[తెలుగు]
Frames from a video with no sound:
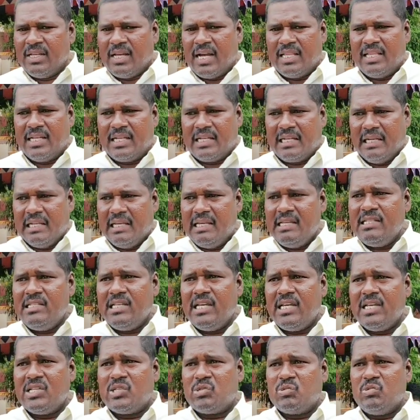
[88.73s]
అది క్లీన్
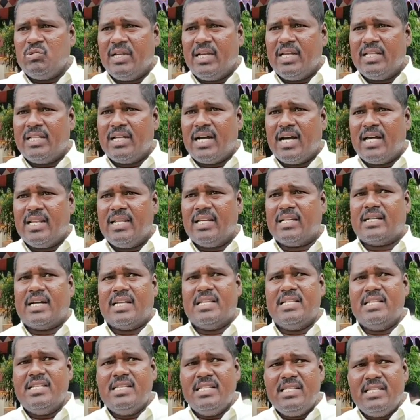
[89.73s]
చేసుకునే దానికి
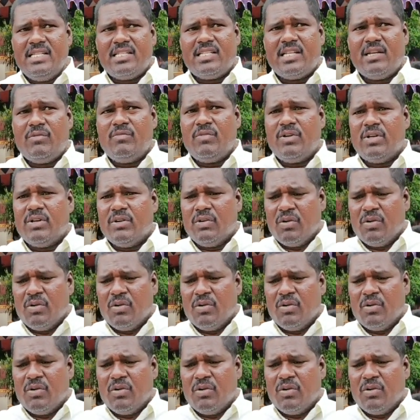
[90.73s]
కనీసం